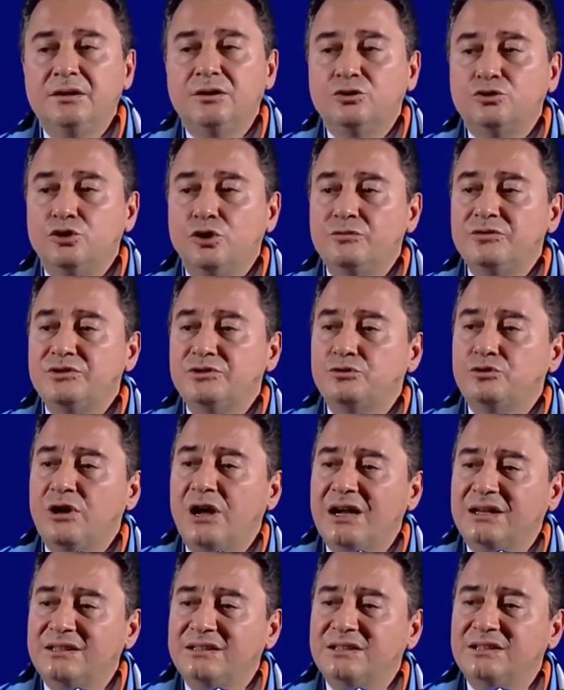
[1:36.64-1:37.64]
Döviz kuru
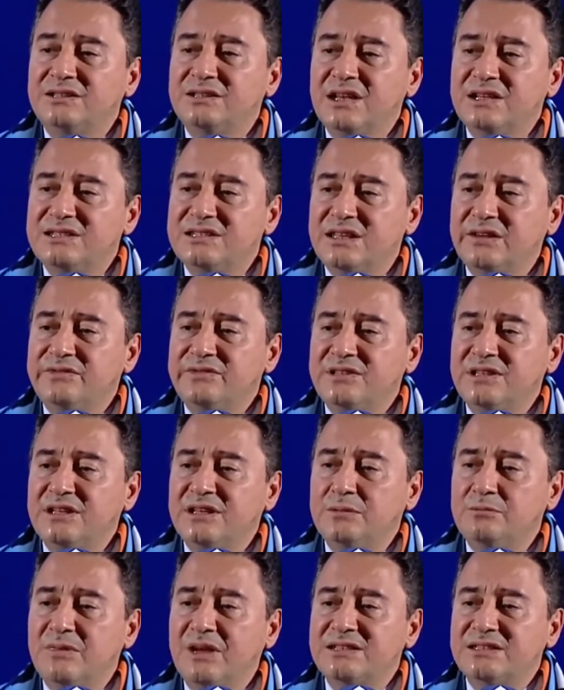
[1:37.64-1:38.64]
arttıkça çiftçinin
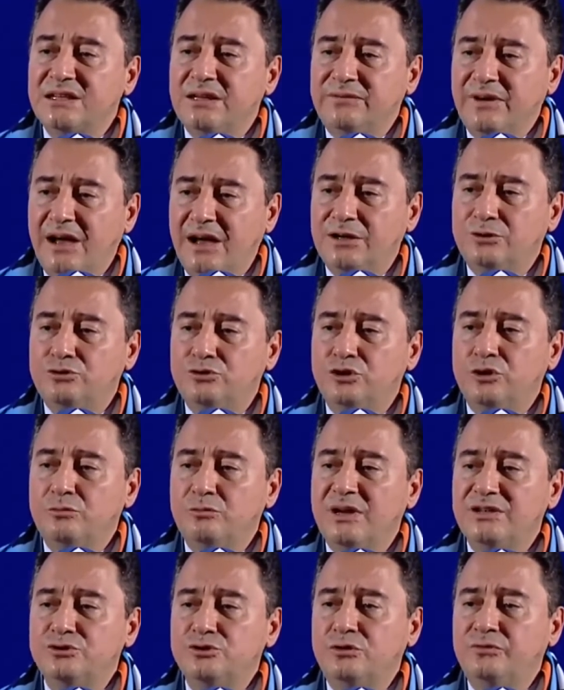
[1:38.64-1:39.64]
masrafı artıyor.
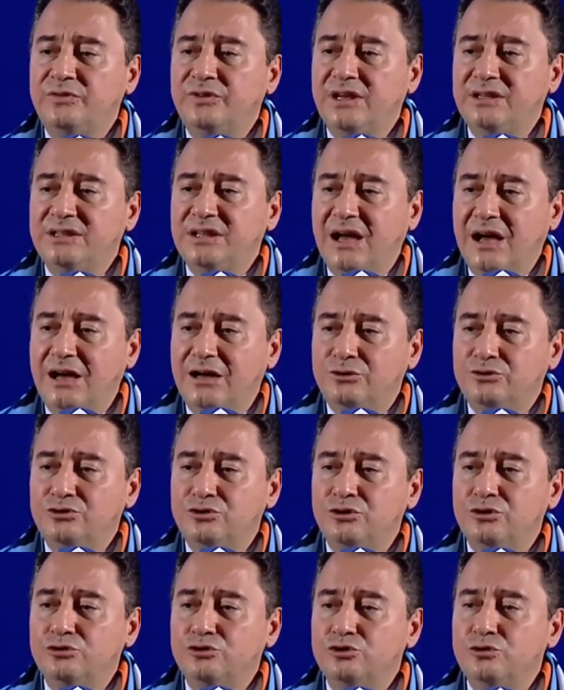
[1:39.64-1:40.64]
Mazot fiyatı
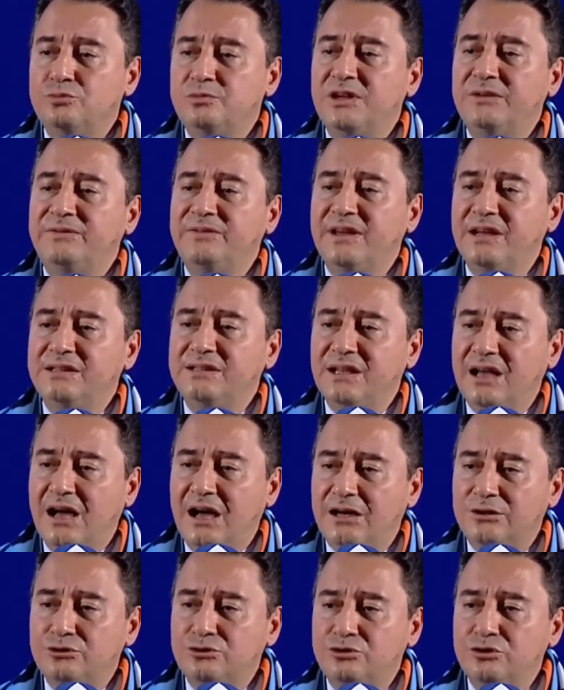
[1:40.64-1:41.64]
artıyor, gübre fiyatı
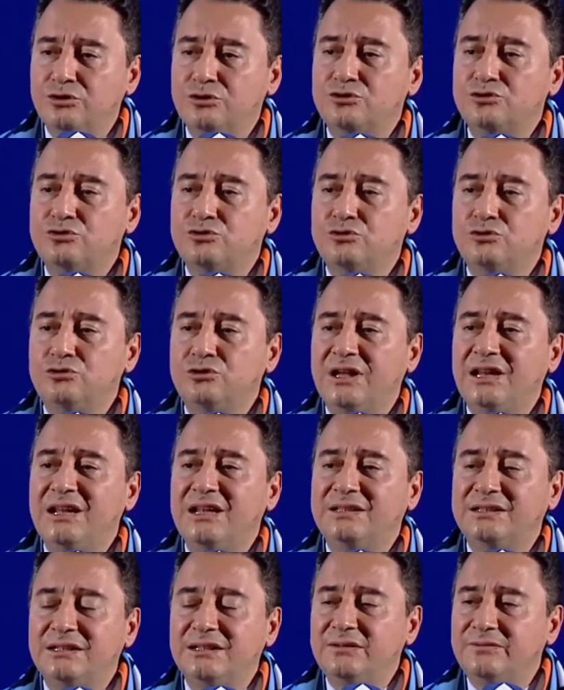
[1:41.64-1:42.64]
artıyor, suyun,
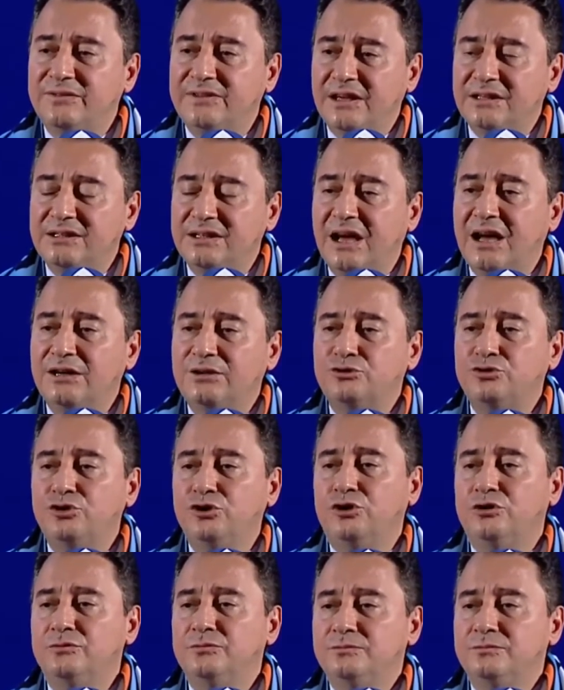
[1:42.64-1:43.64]
elektriğin fiyatı
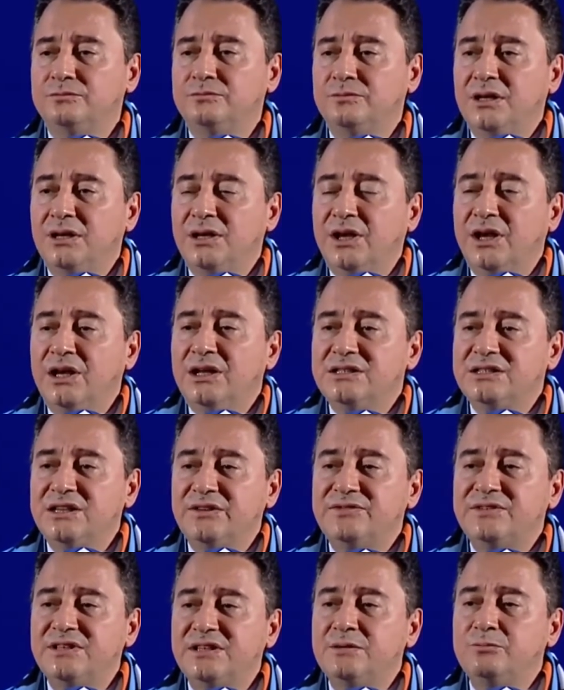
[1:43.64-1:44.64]
artıyor.
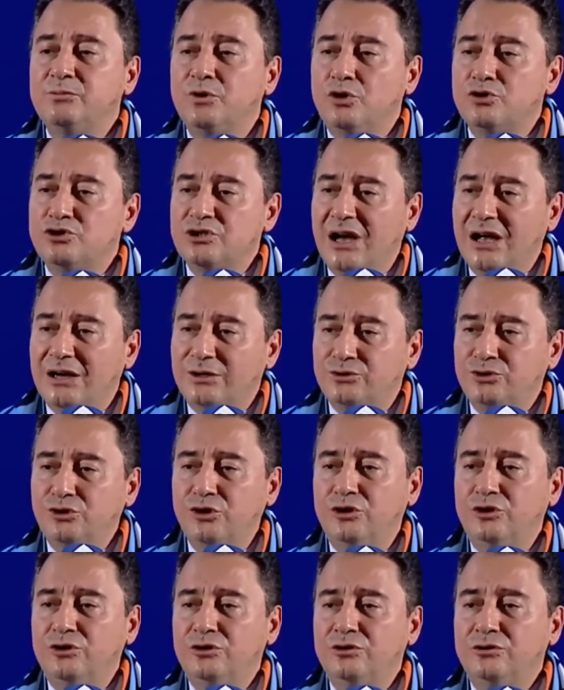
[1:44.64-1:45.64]
Çiftçinin borcu
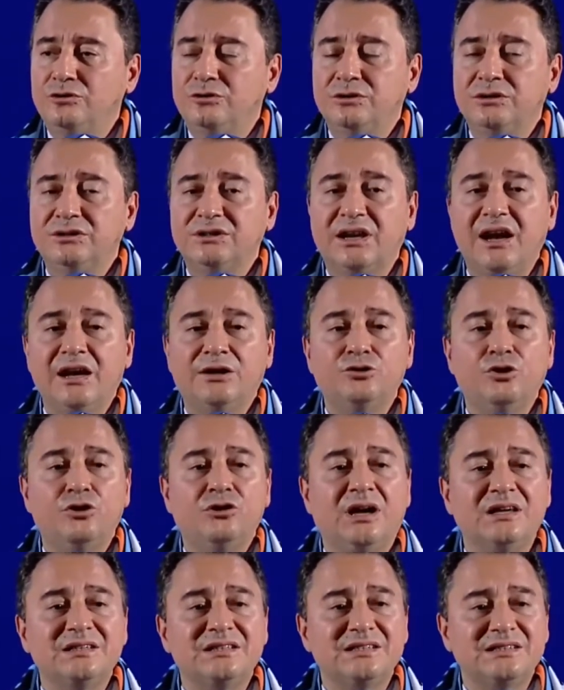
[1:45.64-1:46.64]
artıyor. Traktör
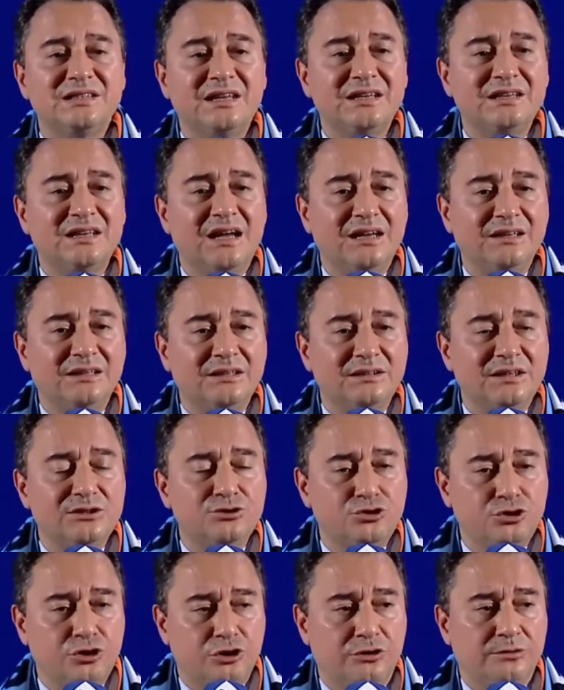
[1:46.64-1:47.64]
hacizleri
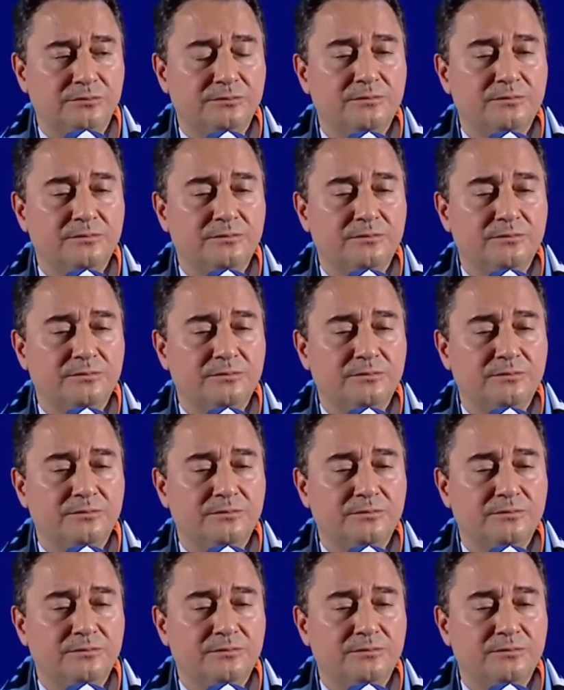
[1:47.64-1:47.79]
yaygınlaşıyor.